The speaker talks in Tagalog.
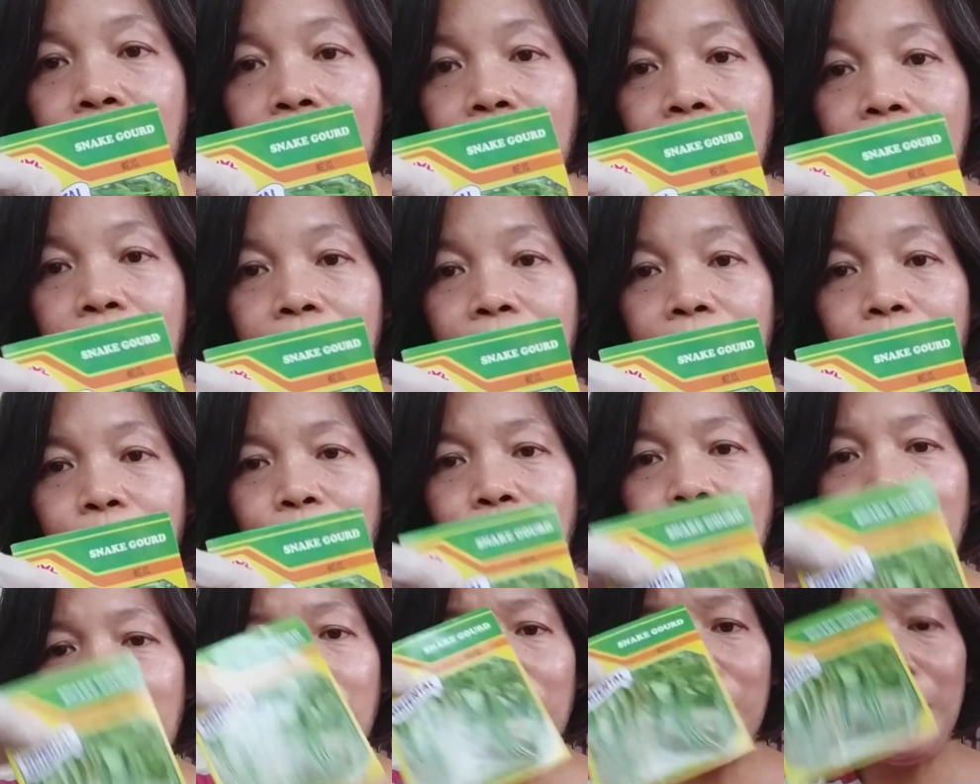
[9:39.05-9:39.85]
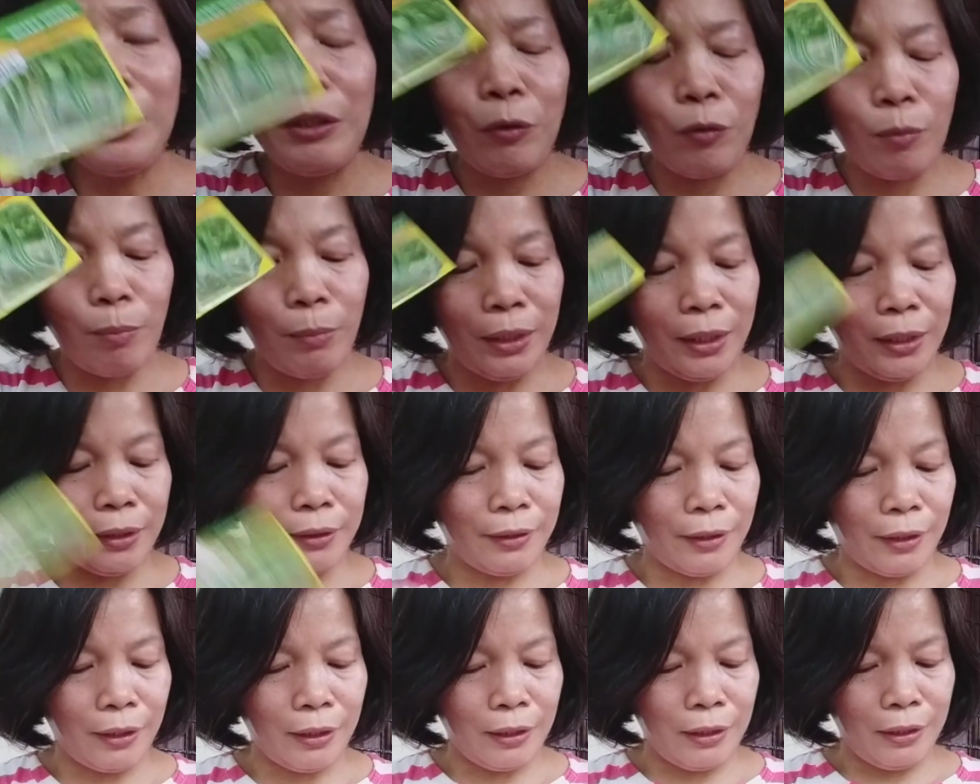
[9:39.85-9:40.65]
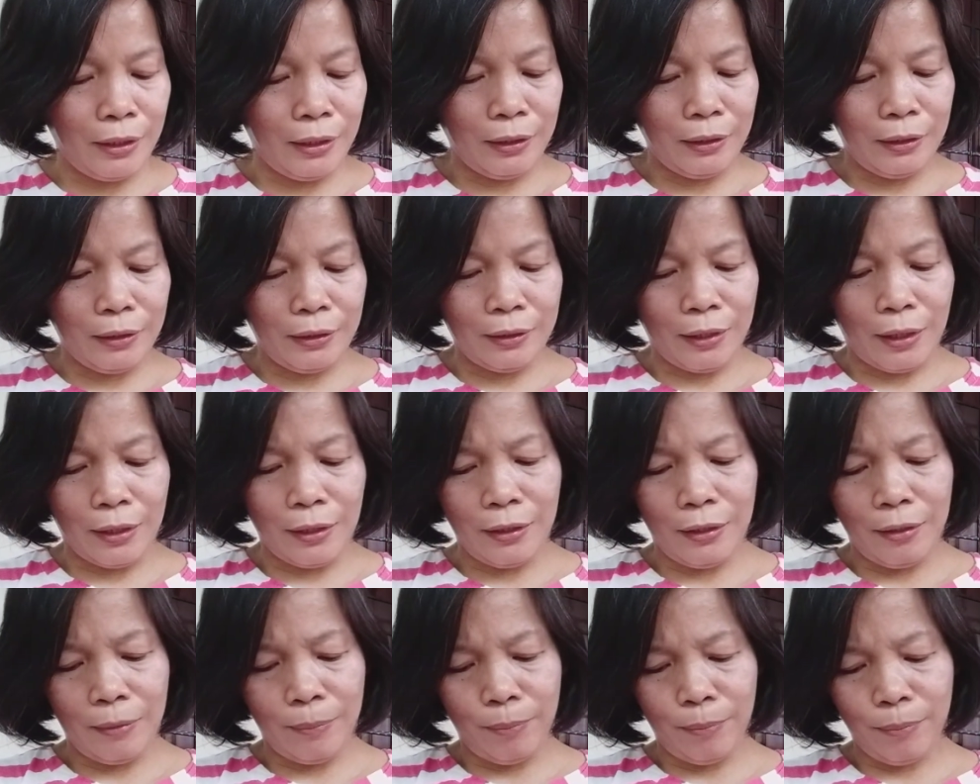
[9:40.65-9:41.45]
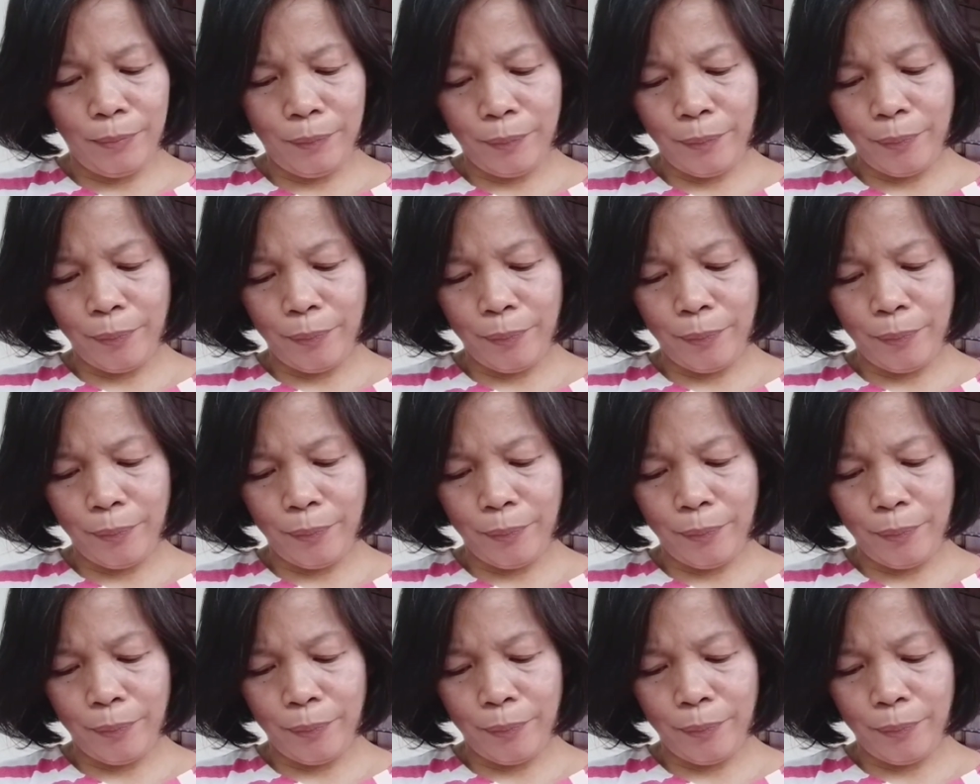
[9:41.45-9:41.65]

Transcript: Ayan, pero hindi ko pa na-try itanim.